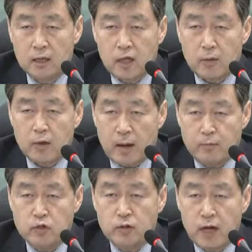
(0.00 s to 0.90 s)
그다음에
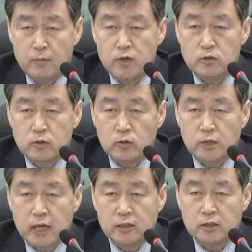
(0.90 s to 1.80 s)
감정을
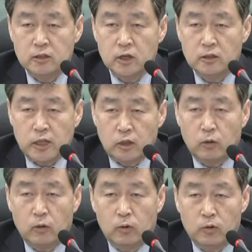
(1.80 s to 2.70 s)
하면서도 사실은
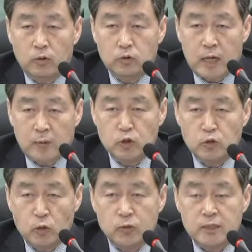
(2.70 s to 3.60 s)
제대로 그
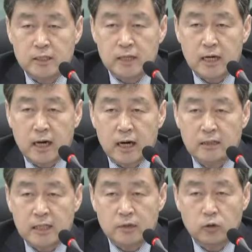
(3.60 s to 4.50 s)
감정 요건
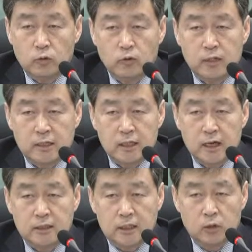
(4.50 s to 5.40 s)
자체가 사정 요건
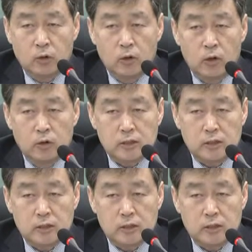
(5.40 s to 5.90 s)
자체가 제대로